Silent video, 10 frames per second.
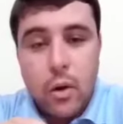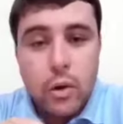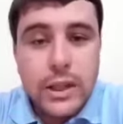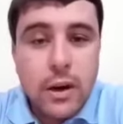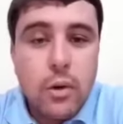
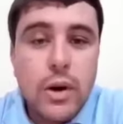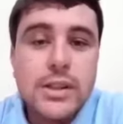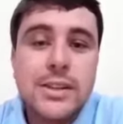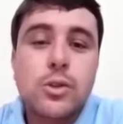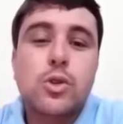Outra
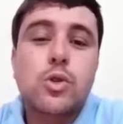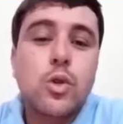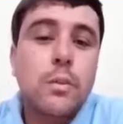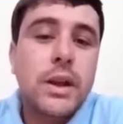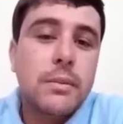coisa
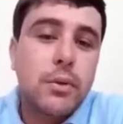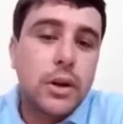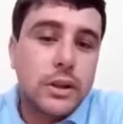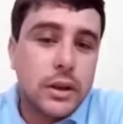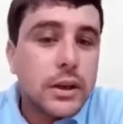super
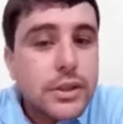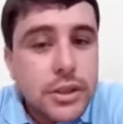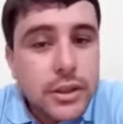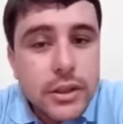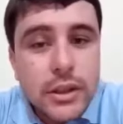
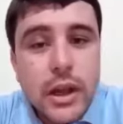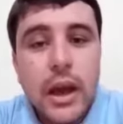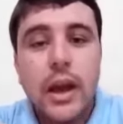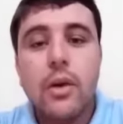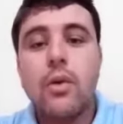importante
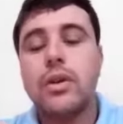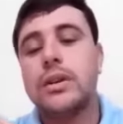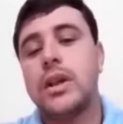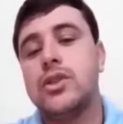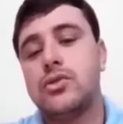é o
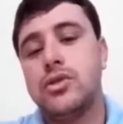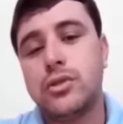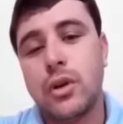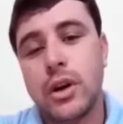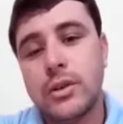contexto
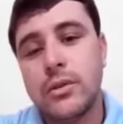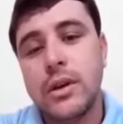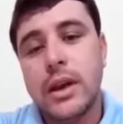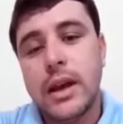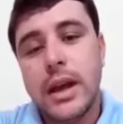histórico
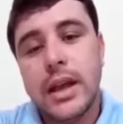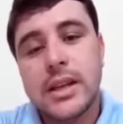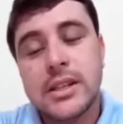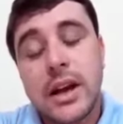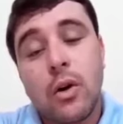em que
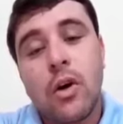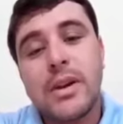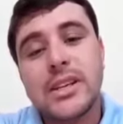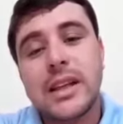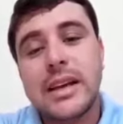esta
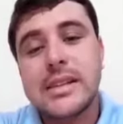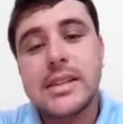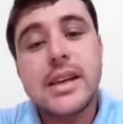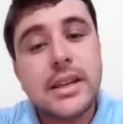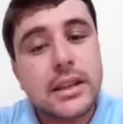obra está
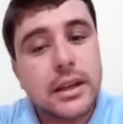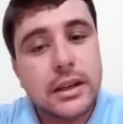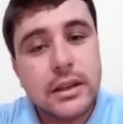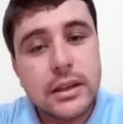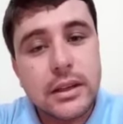
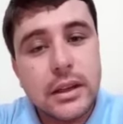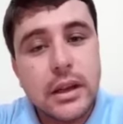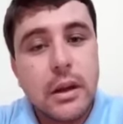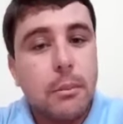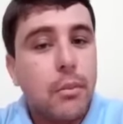inserida.
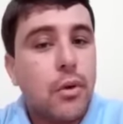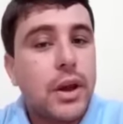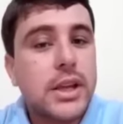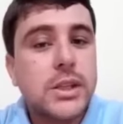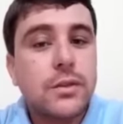
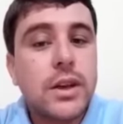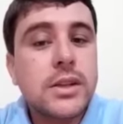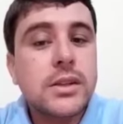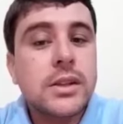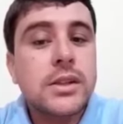Porque às
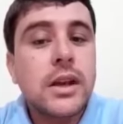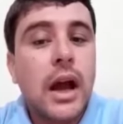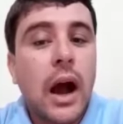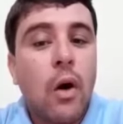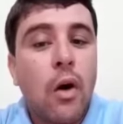vezes
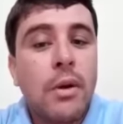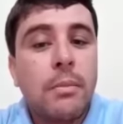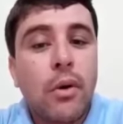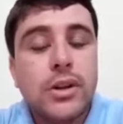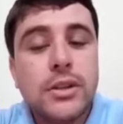a obra
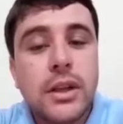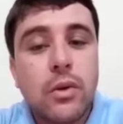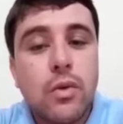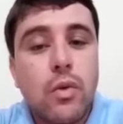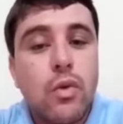pode ter
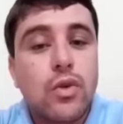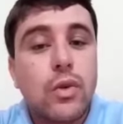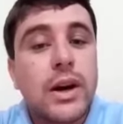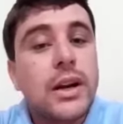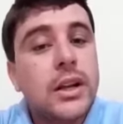um cunho
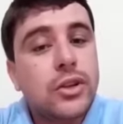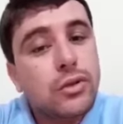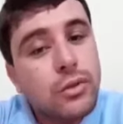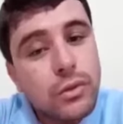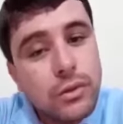
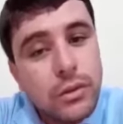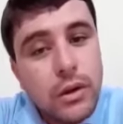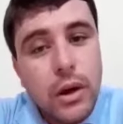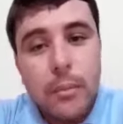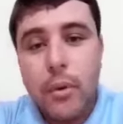crítico,
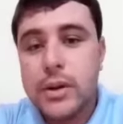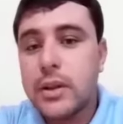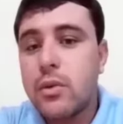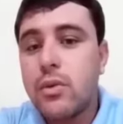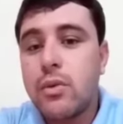pode ter
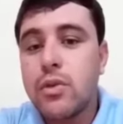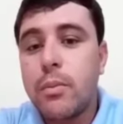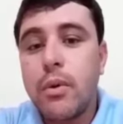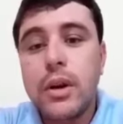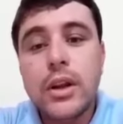um cunho
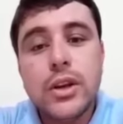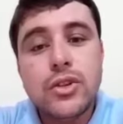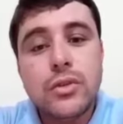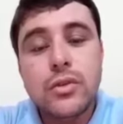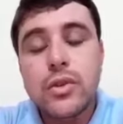
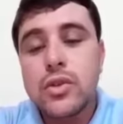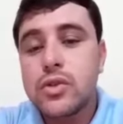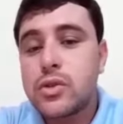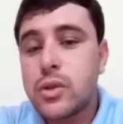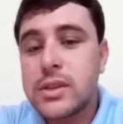político,
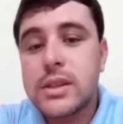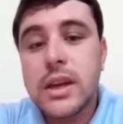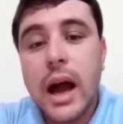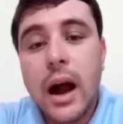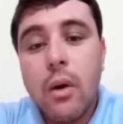
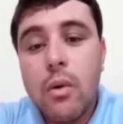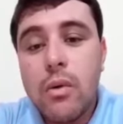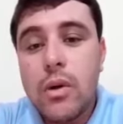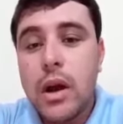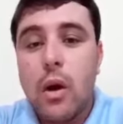
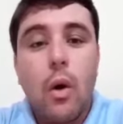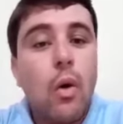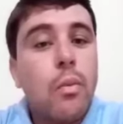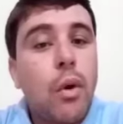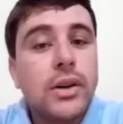social,
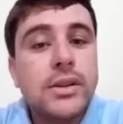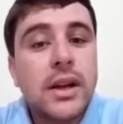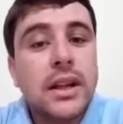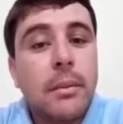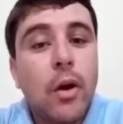ou pode
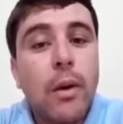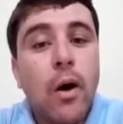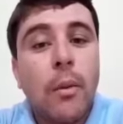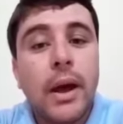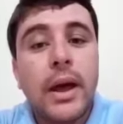ser também uma
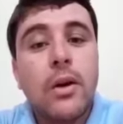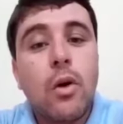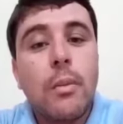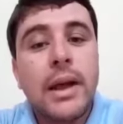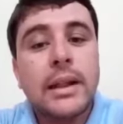obra
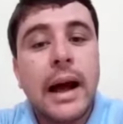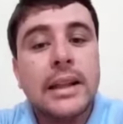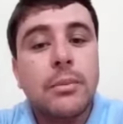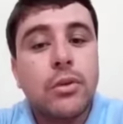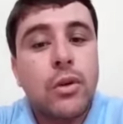
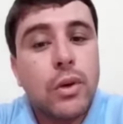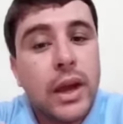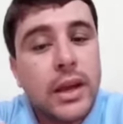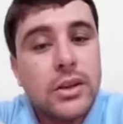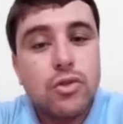encomendada por
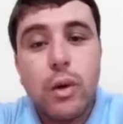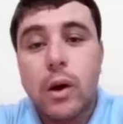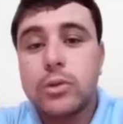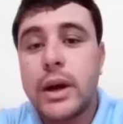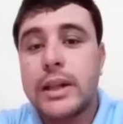alguém, de um
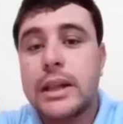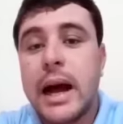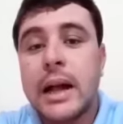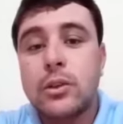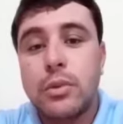
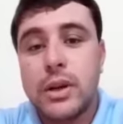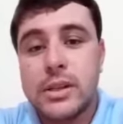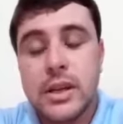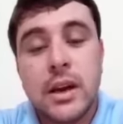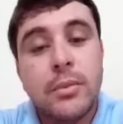autorretrato, por
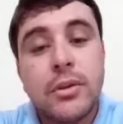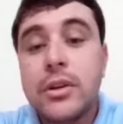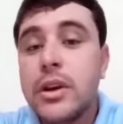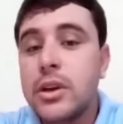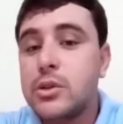exemplo,
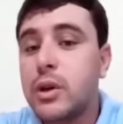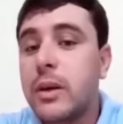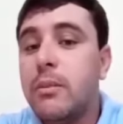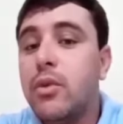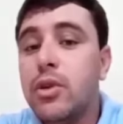isso
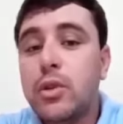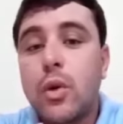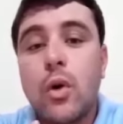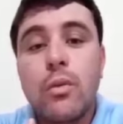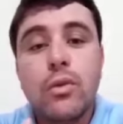era muito
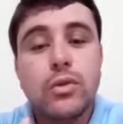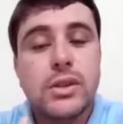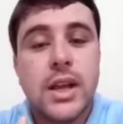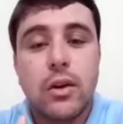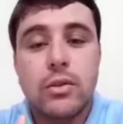comum no
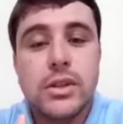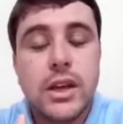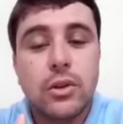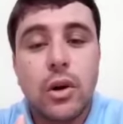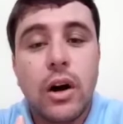século
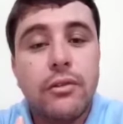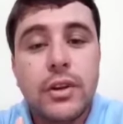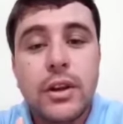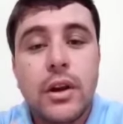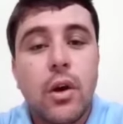
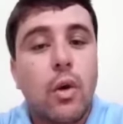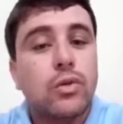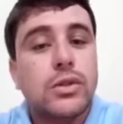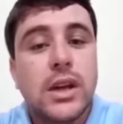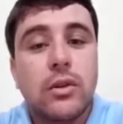XIX ou
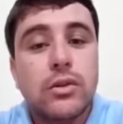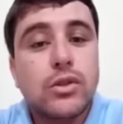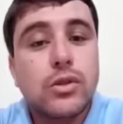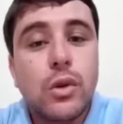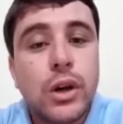no século
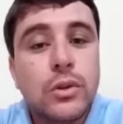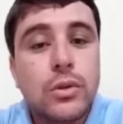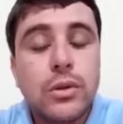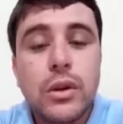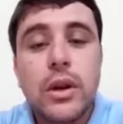
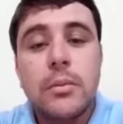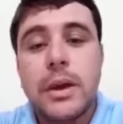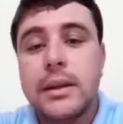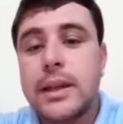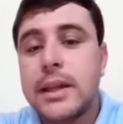XVIII,
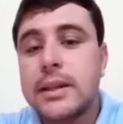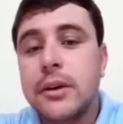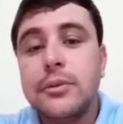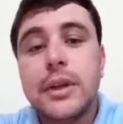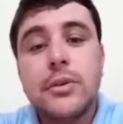que até
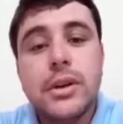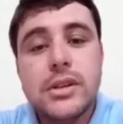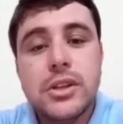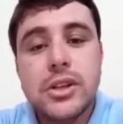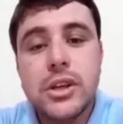então não
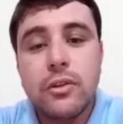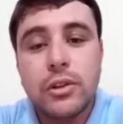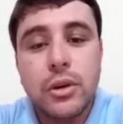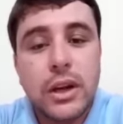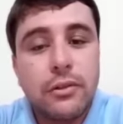existia
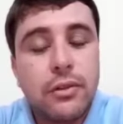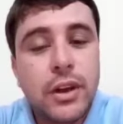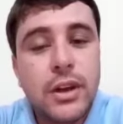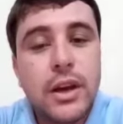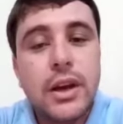
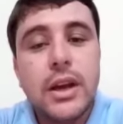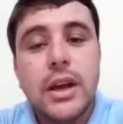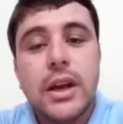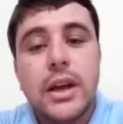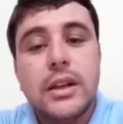fotografia,
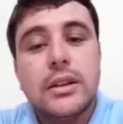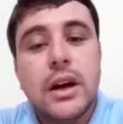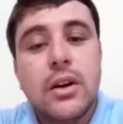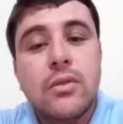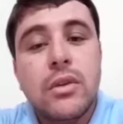
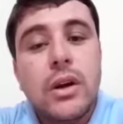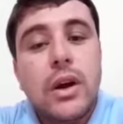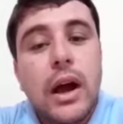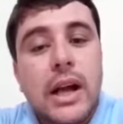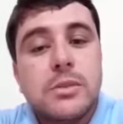então
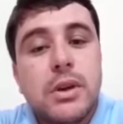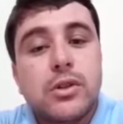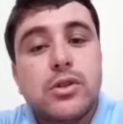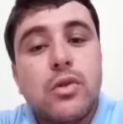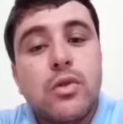as
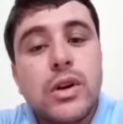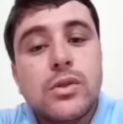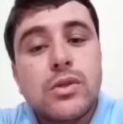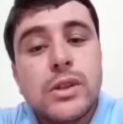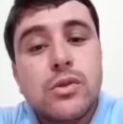
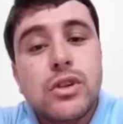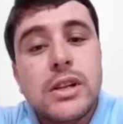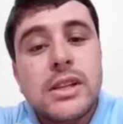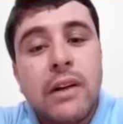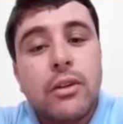pessoas se
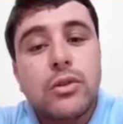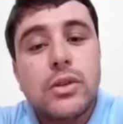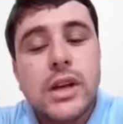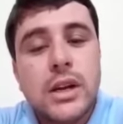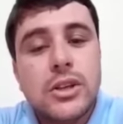utilizavam
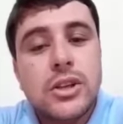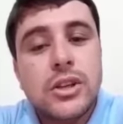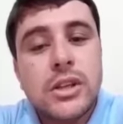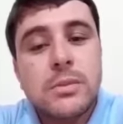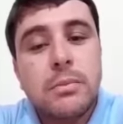dos
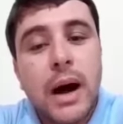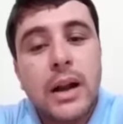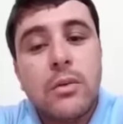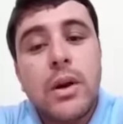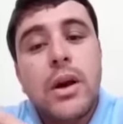artistas
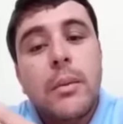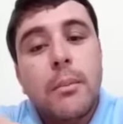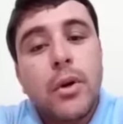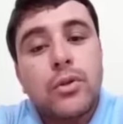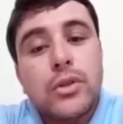para
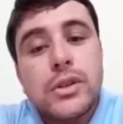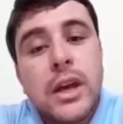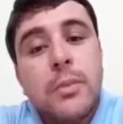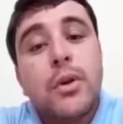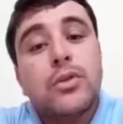
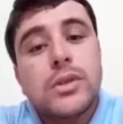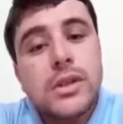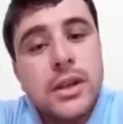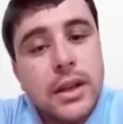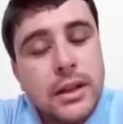
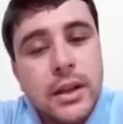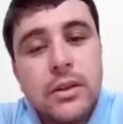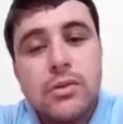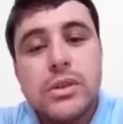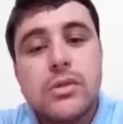reproduzirem né,
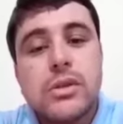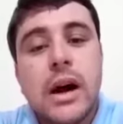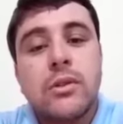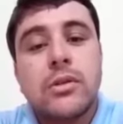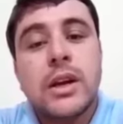os seus
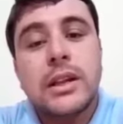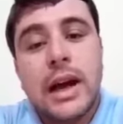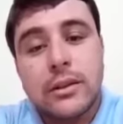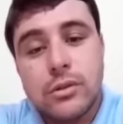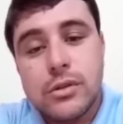
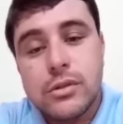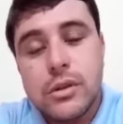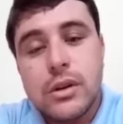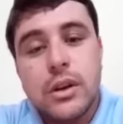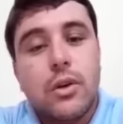autorretratos
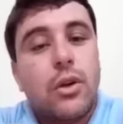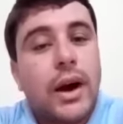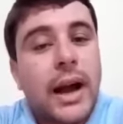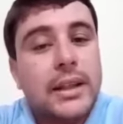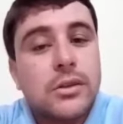e
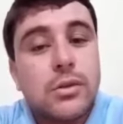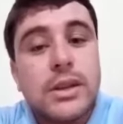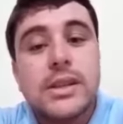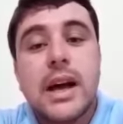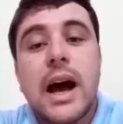colocarem nas
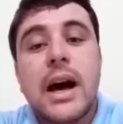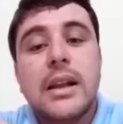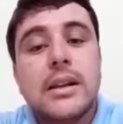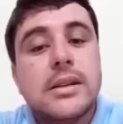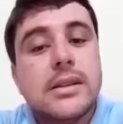suas
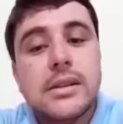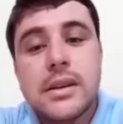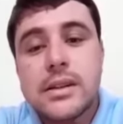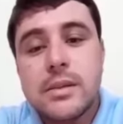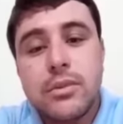salas e
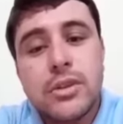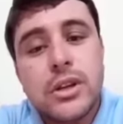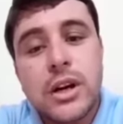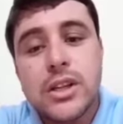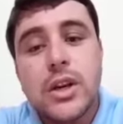assim por
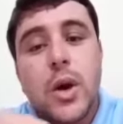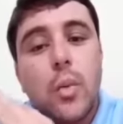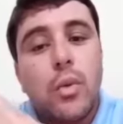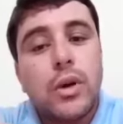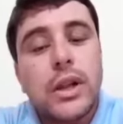diante,
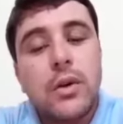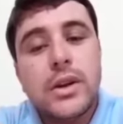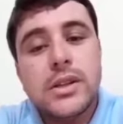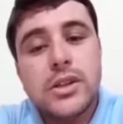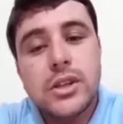por não
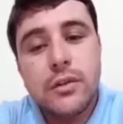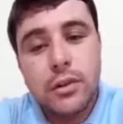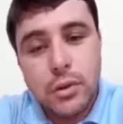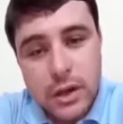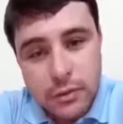existir a
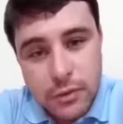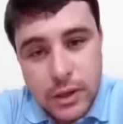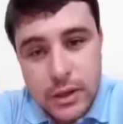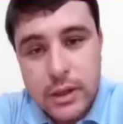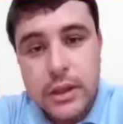fotografia.